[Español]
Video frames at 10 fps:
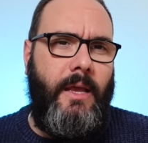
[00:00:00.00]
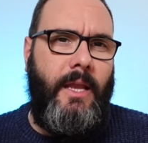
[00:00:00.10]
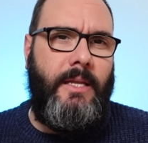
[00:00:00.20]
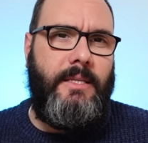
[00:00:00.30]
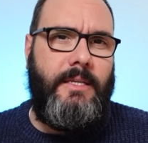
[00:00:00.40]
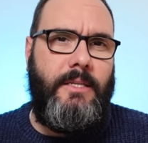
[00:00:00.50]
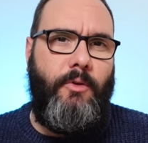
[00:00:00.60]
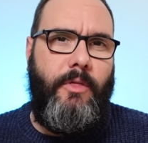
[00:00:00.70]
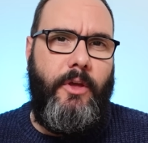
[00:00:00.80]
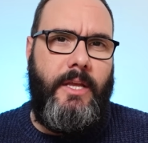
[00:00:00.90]
En estas
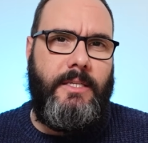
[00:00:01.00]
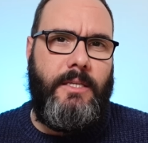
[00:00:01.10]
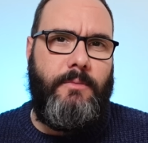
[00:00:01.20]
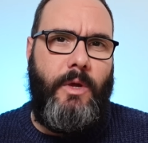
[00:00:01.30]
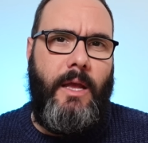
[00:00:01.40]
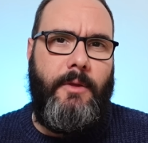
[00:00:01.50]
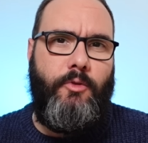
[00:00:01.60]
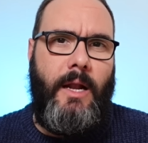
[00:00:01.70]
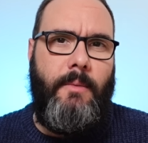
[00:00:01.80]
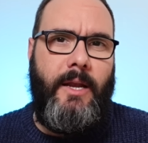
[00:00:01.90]
situaciones es muy
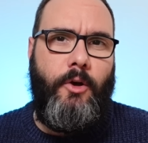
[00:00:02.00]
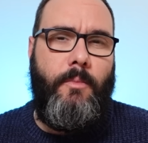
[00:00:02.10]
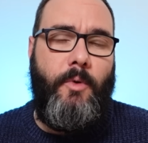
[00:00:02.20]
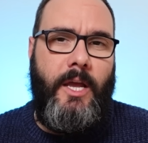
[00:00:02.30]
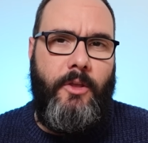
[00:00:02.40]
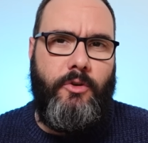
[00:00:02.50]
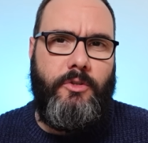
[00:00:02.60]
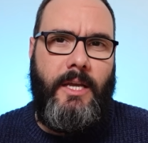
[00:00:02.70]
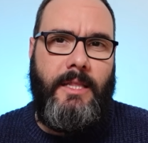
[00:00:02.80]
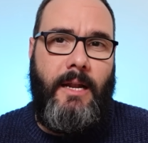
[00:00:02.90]
habitual ver cómo
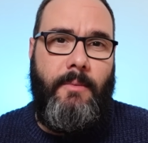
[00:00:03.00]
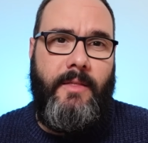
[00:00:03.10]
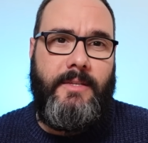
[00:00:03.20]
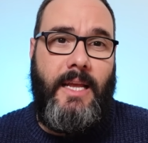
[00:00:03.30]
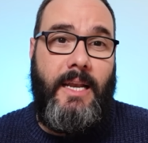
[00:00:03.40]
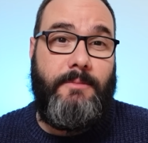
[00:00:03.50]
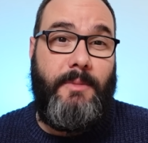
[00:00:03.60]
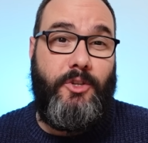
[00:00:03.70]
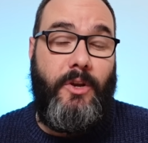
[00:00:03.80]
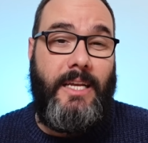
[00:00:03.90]
ellos, que tal vez sean las
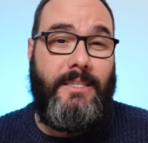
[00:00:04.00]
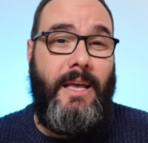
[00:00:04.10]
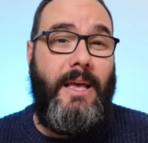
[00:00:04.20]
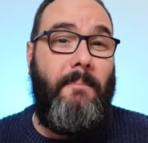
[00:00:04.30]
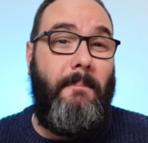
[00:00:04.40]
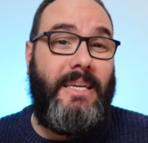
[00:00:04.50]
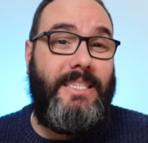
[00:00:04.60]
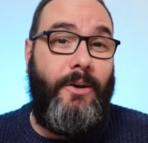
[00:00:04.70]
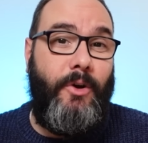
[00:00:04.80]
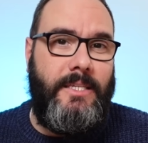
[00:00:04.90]
personas
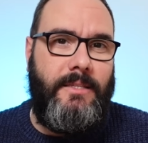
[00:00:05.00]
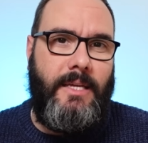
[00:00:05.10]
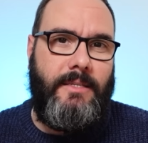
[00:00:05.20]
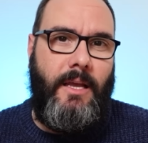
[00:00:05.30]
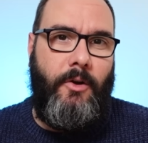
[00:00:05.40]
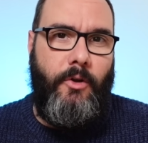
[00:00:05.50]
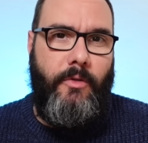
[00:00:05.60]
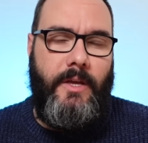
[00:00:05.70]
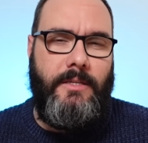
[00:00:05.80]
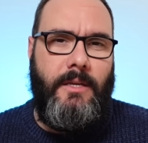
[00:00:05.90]
más egoístas que
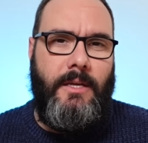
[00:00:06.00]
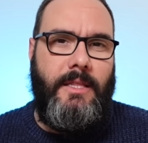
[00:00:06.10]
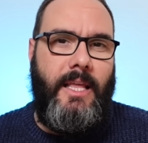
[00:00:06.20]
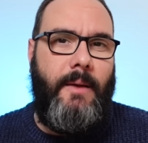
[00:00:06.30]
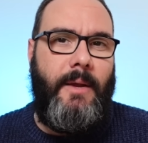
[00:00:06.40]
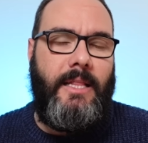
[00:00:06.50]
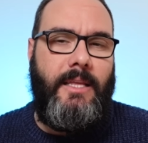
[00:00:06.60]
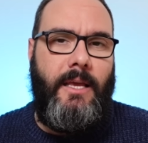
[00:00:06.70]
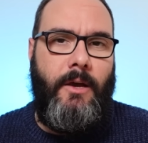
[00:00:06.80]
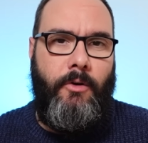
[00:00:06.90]
conoces te llaman a
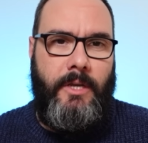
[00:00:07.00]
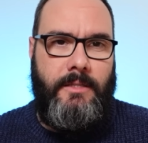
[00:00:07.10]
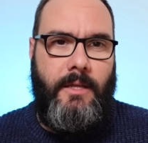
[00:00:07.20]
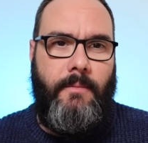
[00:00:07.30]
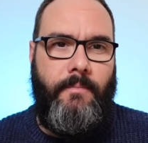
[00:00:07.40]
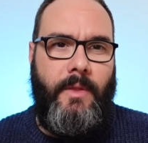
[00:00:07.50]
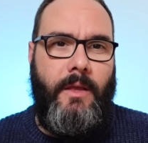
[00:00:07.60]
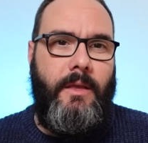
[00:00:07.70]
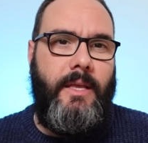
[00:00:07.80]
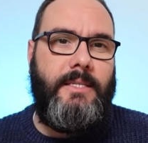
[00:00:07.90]
ti egoísta.
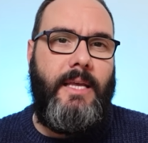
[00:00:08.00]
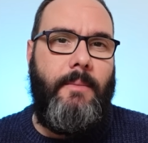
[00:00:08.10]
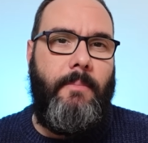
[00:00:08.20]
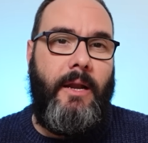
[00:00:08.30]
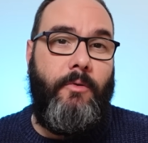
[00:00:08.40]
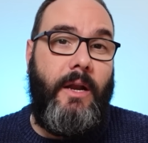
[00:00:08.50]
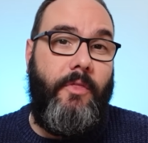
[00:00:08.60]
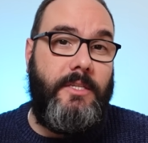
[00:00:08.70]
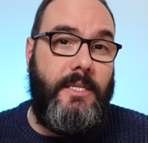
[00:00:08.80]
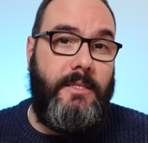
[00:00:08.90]
Y es que para un
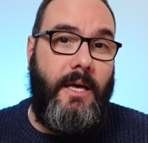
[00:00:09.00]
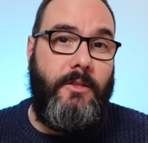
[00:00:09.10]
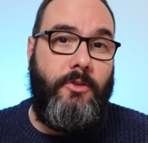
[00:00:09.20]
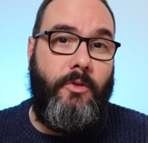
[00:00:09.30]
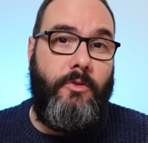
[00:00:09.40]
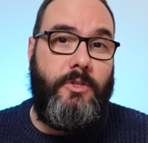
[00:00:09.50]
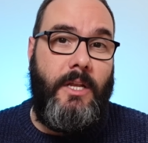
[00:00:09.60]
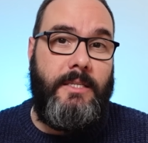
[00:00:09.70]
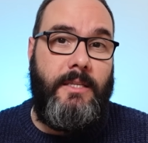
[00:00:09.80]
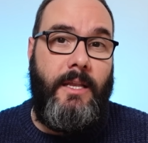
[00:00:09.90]
narcisista todo se
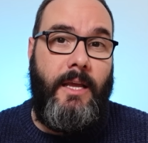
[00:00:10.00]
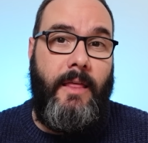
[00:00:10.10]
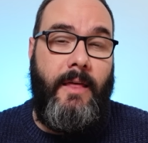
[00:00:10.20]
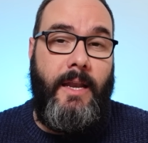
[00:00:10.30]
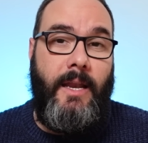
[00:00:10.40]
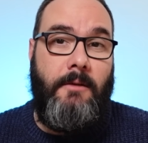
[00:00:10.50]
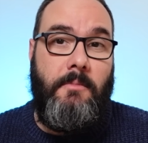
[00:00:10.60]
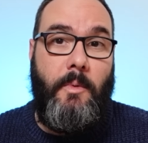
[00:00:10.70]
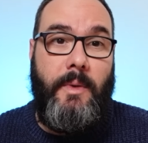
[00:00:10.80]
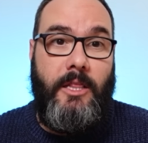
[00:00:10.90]
les tiene que dar en el
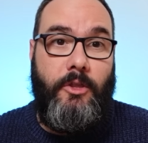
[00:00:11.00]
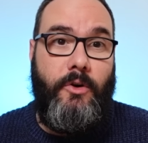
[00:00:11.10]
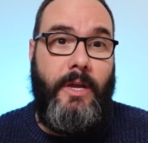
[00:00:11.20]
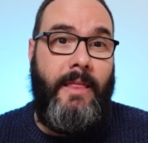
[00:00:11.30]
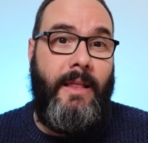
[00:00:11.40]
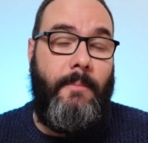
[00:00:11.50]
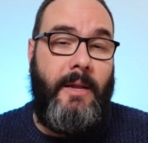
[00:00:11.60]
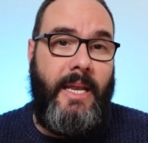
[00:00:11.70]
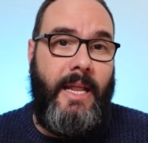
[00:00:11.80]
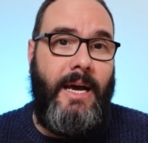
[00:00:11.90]
momento y de la
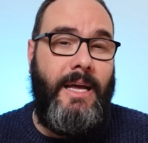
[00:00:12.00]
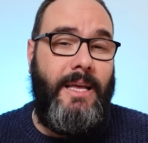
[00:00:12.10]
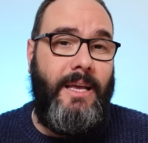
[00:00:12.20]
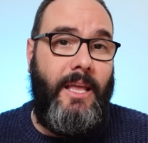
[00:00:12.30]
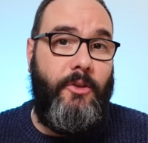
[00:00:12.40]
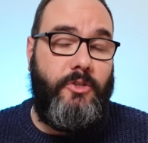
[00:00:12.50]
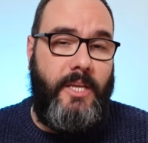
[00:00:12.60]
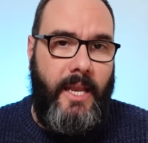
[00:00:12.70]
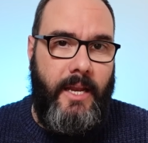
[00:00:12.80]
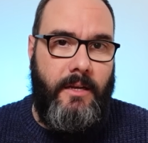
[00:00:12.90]
manera que ellos
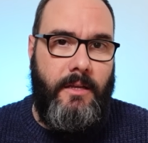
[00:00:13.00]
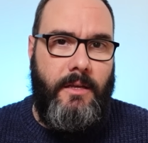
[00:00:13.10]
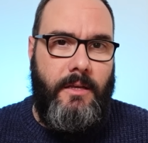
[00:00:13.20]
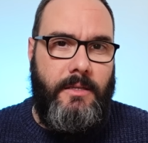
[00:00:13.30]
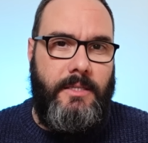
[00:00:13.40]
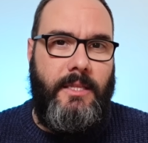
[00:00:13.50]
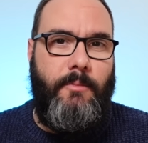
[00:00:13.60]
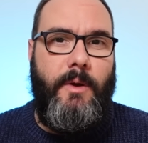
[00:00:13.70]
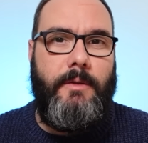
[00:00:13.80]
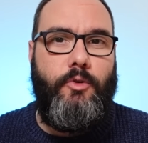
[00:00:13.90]
quieren. Si te
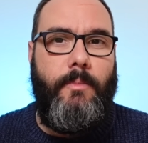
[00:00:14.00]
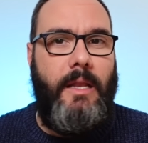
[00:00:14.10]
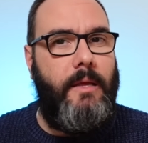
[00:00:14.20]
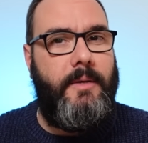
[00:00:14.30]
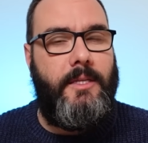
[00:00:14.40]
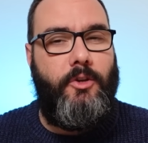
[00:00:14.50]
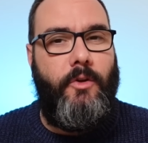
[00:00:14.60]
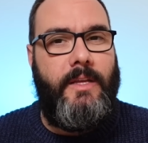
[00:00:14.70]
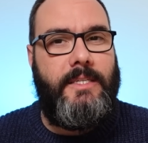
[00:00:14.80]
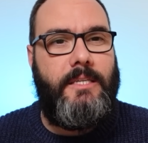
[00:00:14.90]
mueves un
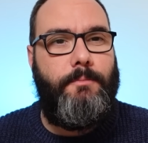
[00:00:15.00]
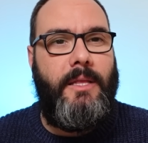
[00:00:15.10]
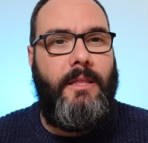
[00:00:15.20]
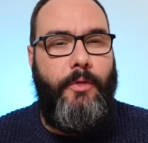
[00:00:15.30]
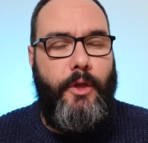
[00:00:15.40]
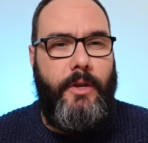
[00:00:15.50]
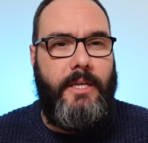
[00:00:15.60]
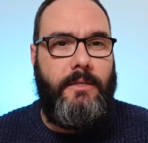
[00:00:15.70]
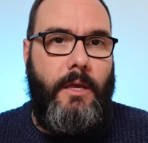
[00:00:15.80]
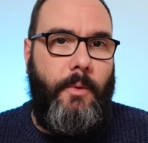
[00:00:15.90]
milímetro de esas
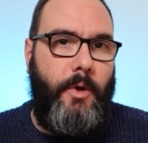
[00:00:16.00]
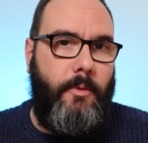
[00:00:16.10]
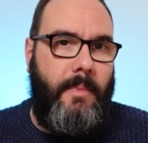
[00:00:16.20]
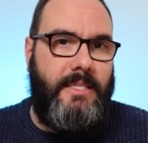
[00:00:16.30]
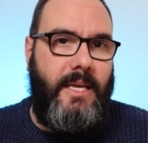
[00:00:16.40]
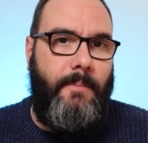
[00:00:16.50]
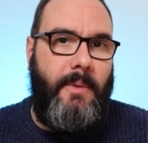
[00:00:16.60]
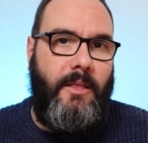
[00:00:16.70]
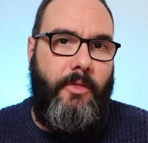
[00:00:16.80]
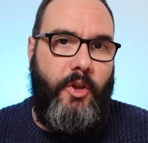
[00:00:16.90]
peticiones, que bueno, más que
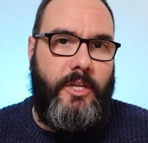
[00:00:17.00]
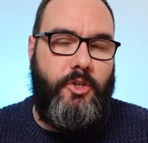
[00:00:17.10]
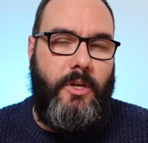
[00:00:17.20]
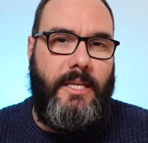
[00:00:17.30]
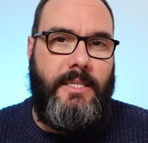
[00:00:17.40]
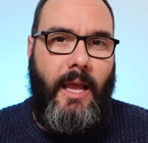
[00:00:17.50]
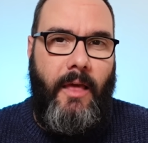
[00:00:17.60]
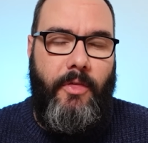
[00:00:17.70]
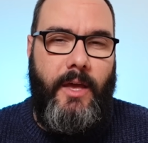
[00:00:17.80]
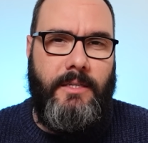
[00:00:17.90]
peticiones son
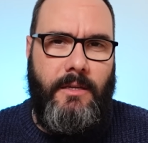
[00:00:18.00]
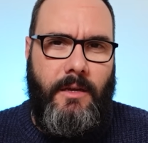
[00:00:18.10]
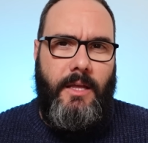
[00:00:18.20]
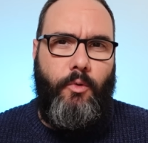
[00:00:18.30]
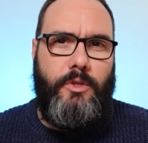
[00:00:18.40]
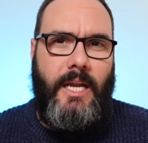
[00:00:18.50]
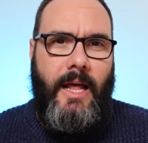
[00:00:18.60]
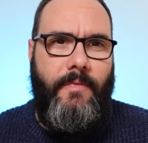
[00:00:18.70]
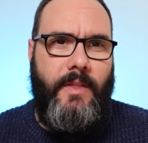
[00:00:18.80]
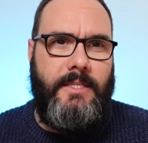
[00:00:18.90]
exigencias, te
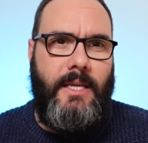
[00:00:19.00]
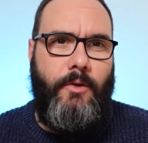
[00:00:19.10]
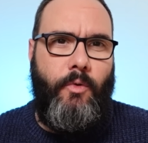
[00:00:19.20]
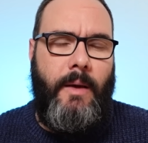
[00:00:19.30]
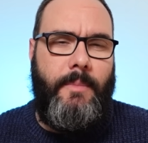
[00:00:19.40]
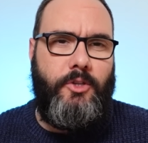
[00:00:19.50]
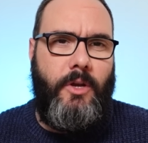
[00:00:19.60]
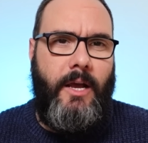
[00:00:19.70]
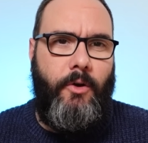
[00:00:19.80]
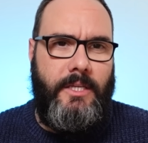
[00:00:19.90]
acusarán de ser una
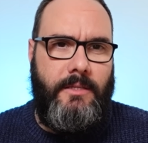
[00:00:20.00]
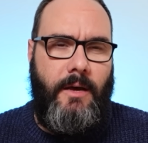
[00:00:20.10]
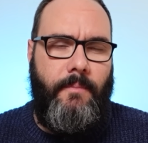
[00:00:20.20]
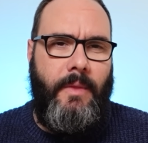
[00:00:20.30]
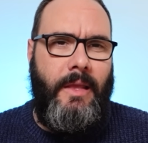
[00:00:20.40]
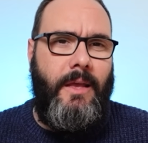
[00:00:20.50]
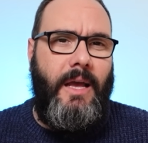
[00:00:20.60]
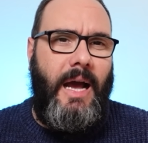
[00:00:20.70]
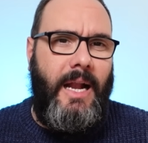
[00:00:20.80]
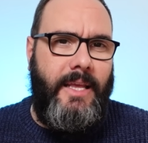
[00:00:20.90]
persona egoísta.
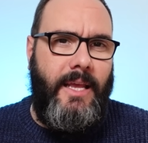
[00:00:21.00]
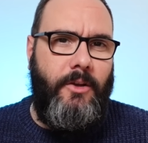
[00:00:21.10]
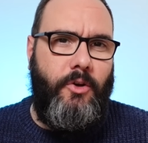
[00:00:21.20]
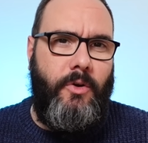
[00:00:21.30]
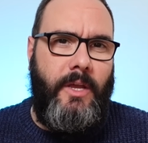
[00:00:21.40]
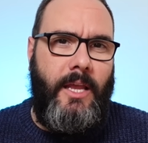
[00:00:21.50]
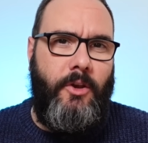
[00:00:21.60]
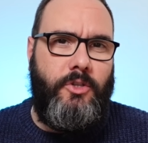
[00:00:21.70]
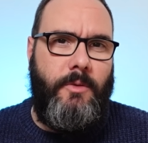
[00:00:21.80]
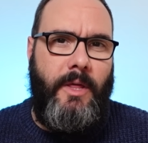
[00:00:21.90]
Alguien con quien
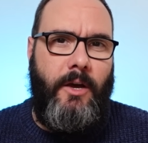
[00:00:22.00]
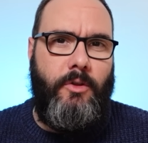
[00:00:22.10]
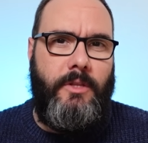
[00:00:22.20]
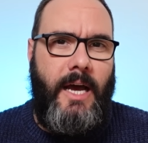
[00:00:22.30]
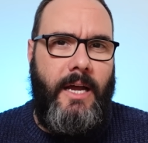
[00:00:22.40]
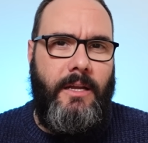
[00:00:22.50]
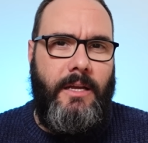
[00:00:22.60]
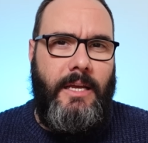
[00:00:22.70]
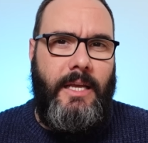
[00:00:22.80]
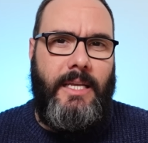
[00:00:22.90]
no se puede contar,
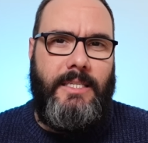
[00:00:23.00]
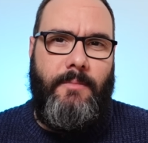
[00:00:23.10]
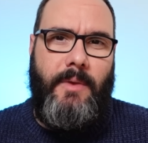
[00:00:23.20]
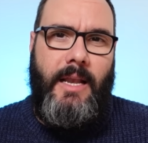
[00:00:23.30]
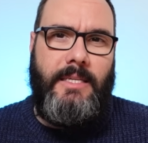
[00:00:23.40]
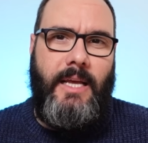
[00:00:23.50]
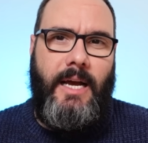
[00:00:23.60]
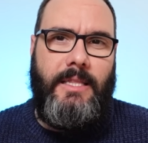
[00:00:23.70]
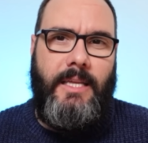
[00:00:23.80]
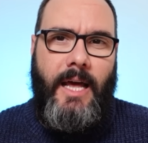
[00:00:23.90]
que siempre les
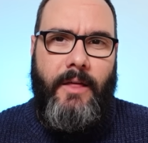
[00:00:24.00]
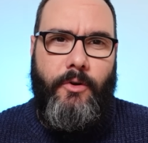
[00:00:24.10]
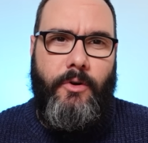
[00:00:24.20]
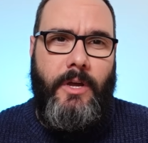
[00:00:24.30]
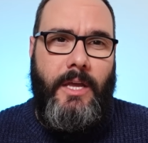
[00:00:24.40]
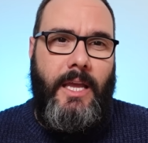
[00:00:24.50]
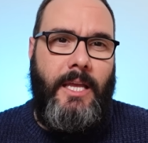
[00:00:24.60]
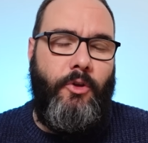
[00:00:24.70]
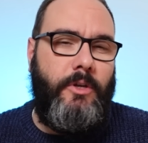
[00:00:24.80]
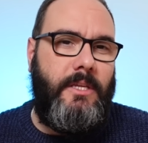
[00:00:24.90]
deja tirado
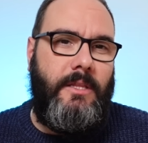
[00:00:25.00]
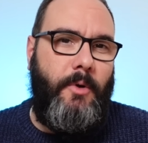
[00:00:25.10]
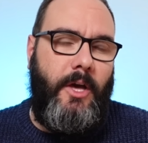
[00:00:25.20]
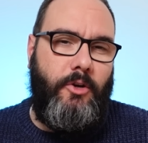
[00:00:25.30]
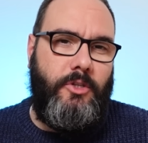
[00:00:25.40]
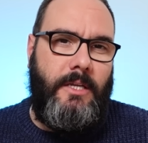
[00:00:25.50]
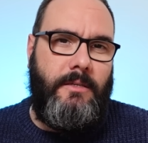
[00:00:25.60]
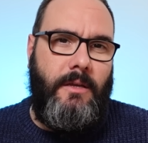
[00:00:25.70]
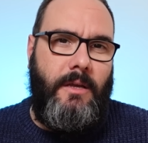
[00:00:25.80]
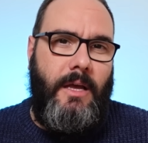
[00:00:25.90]
y todo ese tipo de cosas.